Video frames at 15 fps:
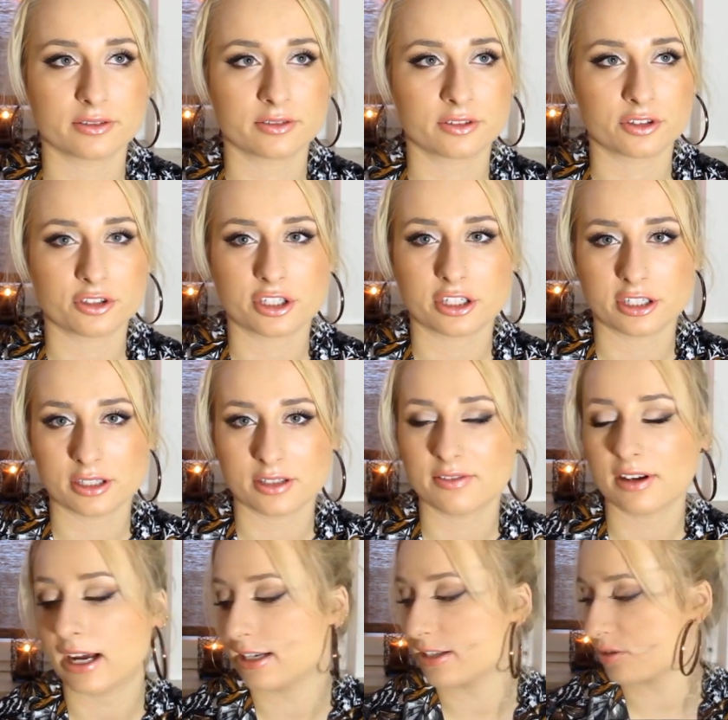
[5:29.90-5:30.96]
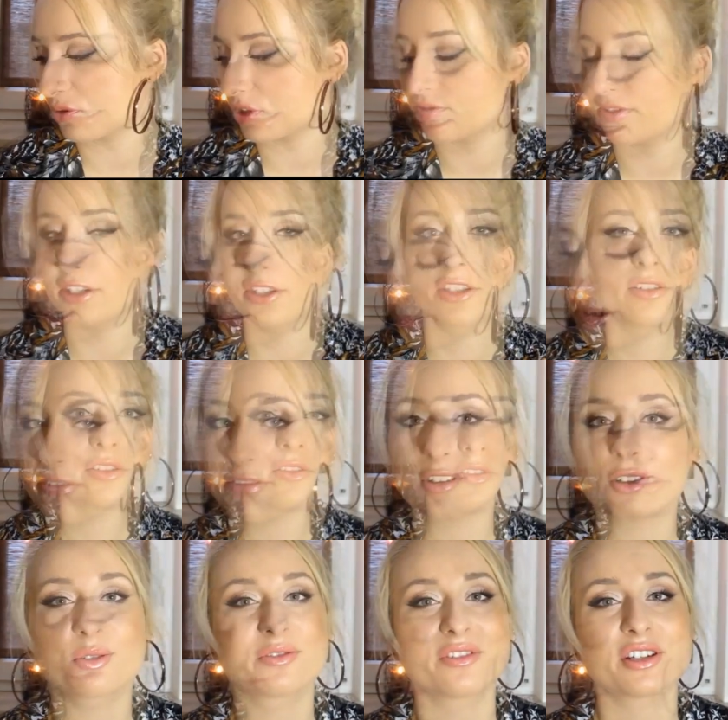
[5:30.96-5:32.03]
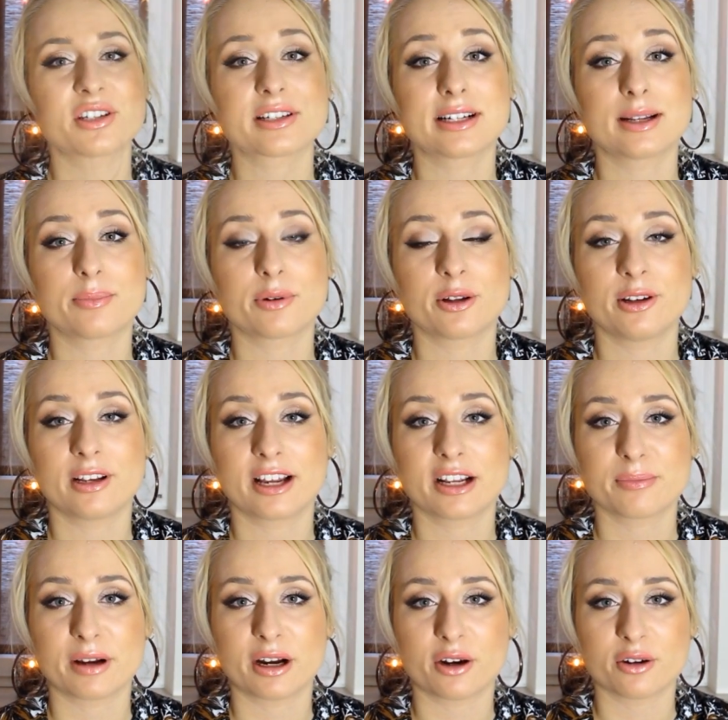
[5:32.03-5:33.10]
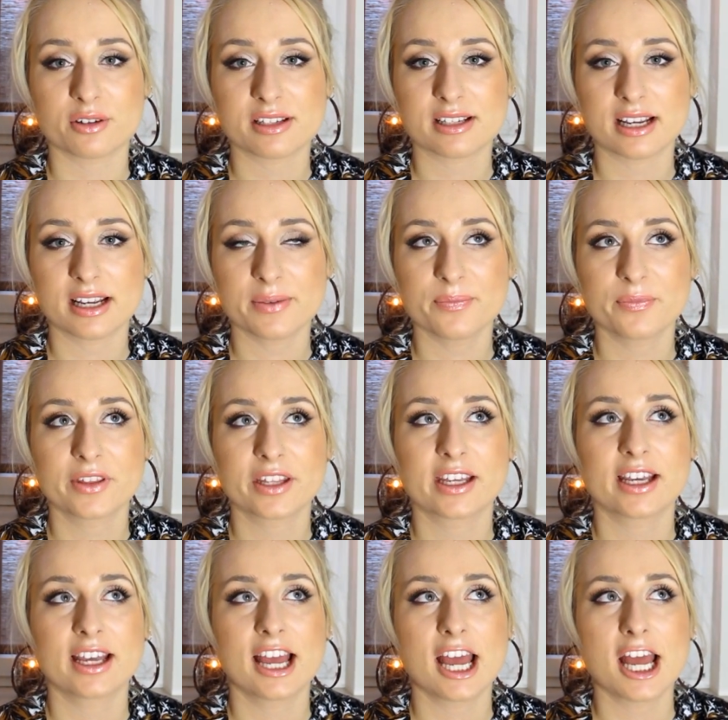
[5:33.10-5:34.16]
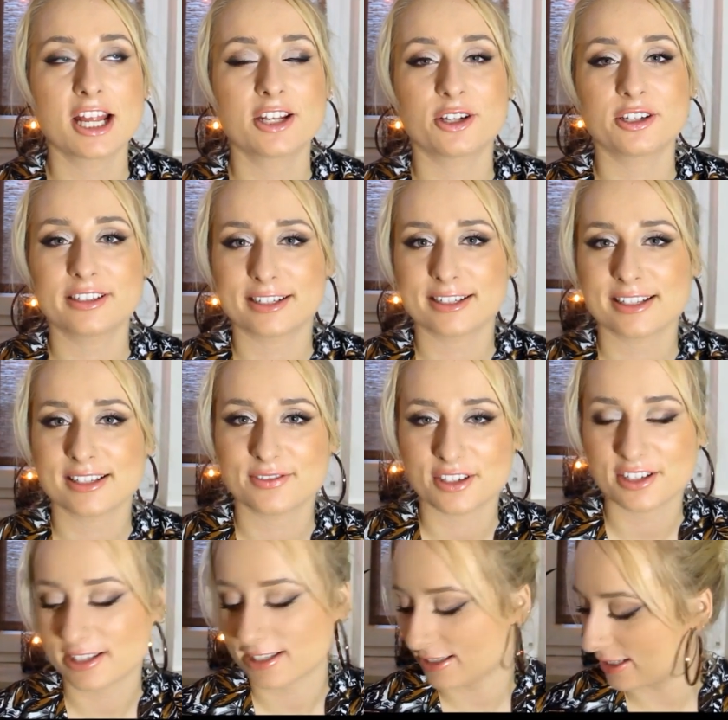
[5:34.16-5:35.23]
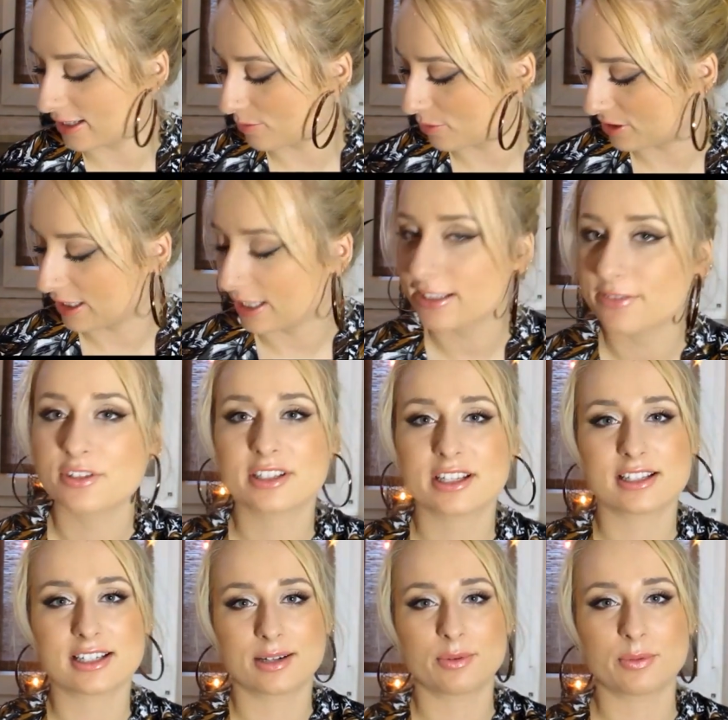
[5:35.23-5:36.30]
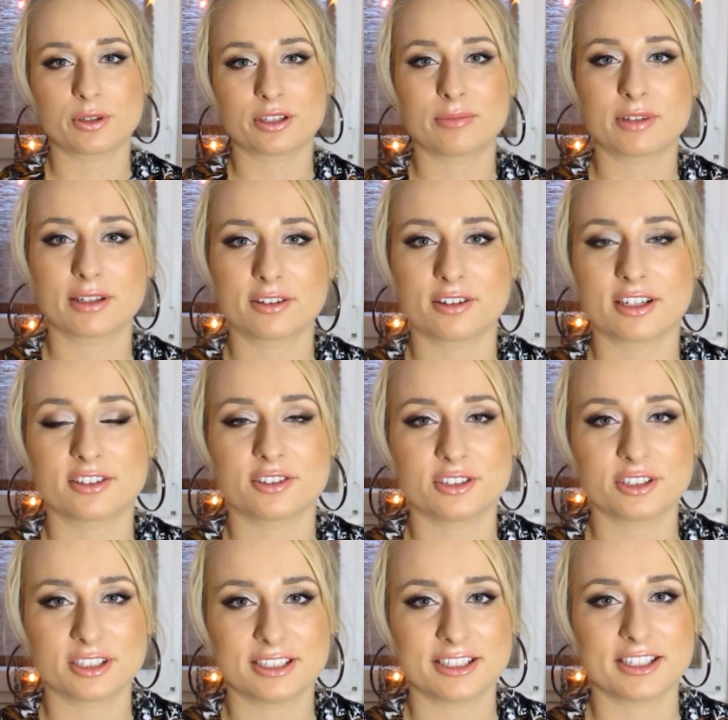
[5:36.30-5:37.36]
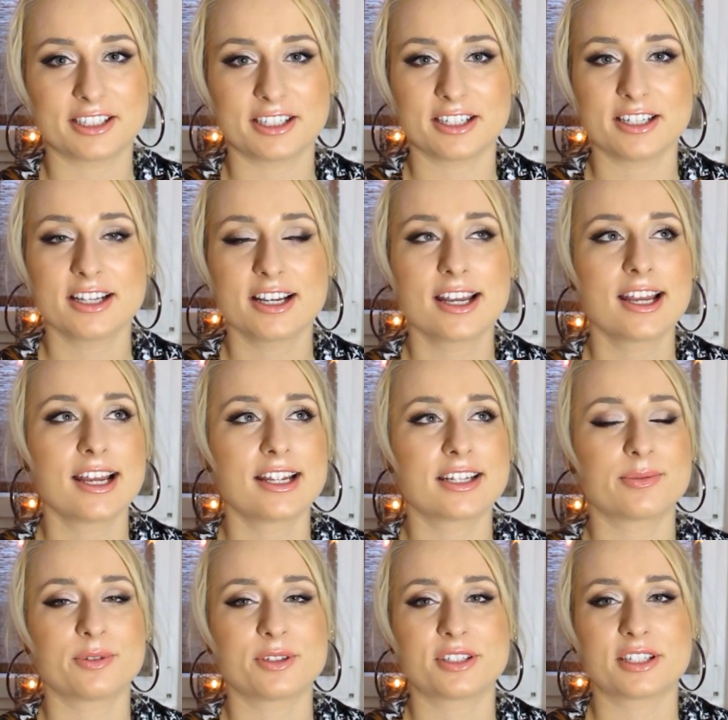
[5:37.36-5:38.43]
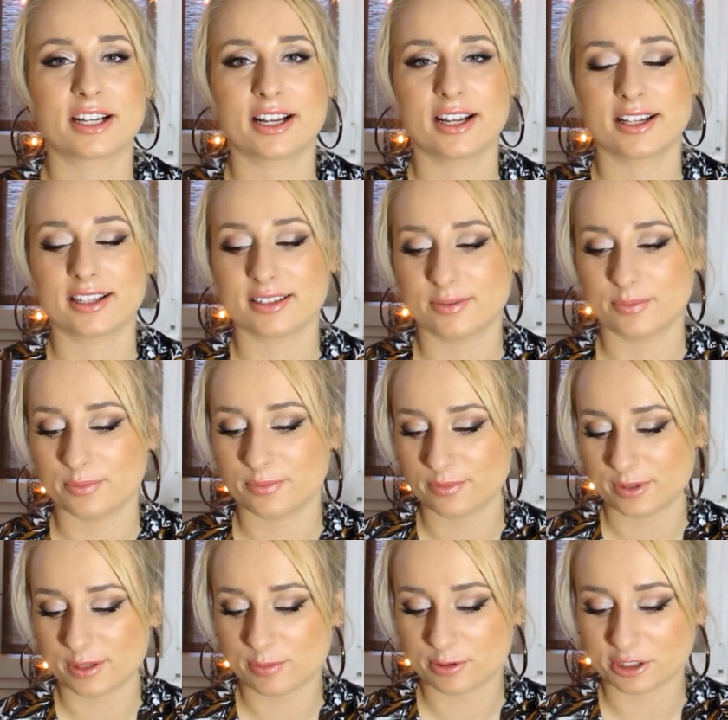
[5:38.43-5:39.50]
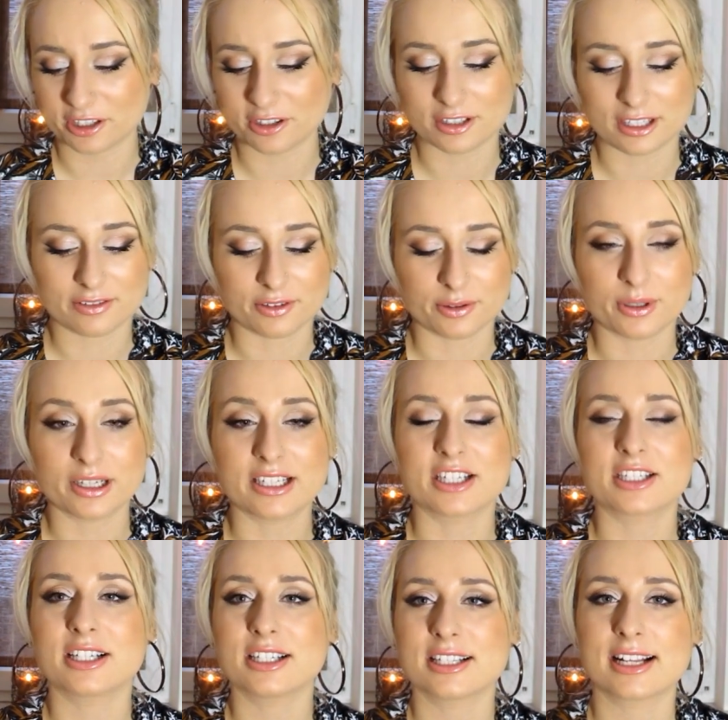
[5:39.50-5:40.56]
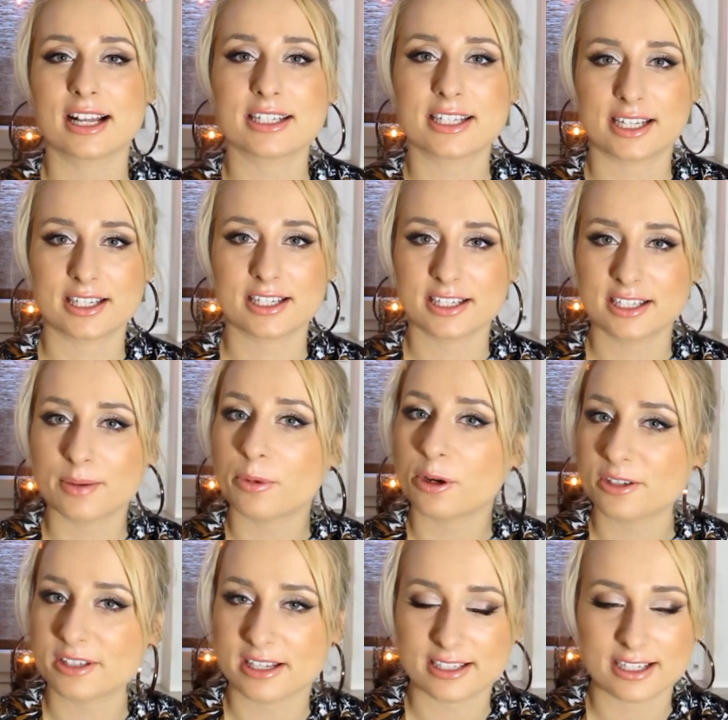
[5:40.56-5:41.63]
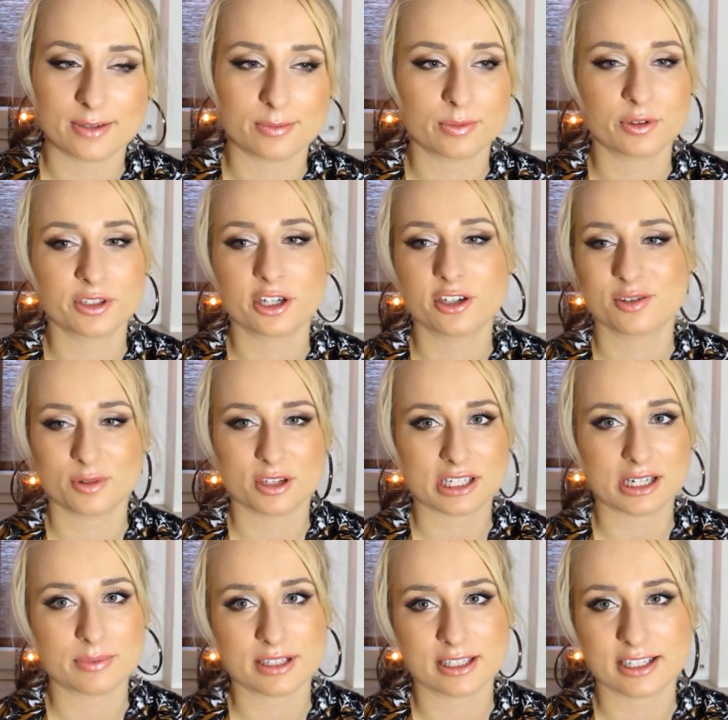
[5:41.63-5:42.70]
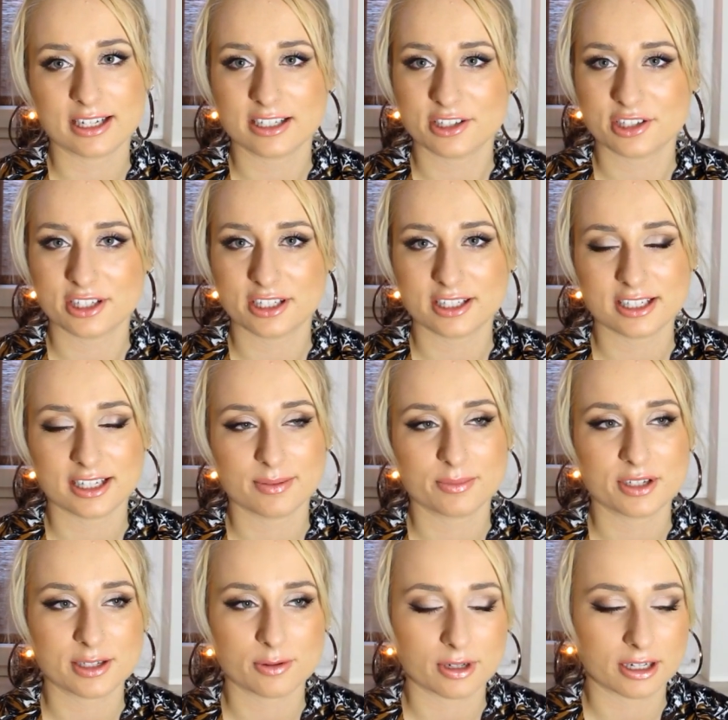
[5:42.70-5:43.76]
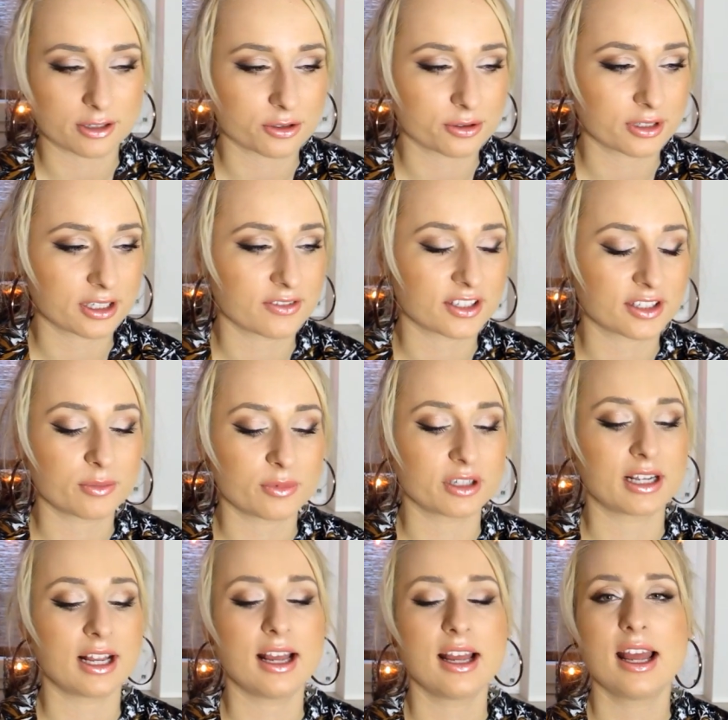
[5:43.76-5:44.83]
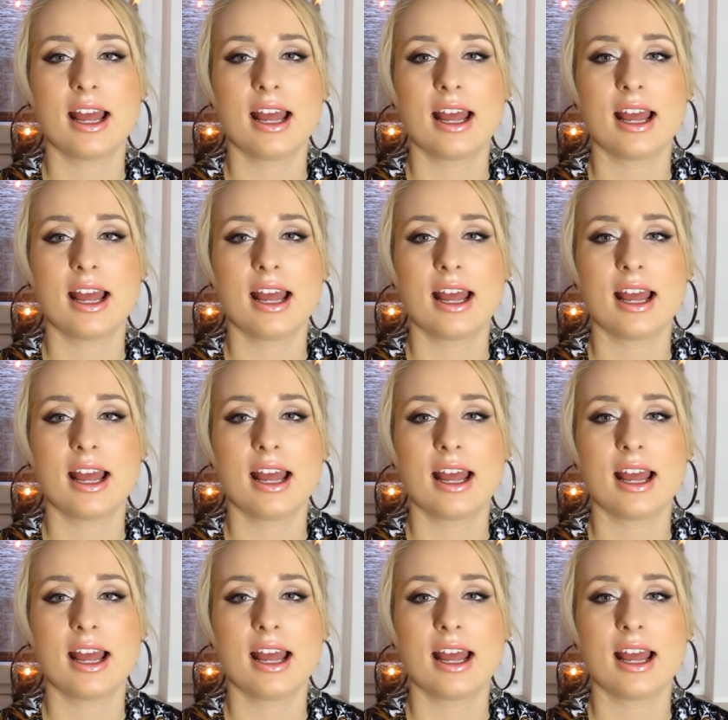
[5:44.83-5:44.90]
do 42, ale są też większe Na pewno rozmiary. również sklep online ma Orsay. No i teraz jest Wasze zadanie, bo ja te wszystkie sklepy podam na dole, do nich linki, żebyście bezpośrednio trafiły. Jeżeli znacie jakieś inne polskie sklepy, bo nie chodzi mi o sklepy zagraniczne, gdzie przesyłka kosztuje nie wiadomo ile,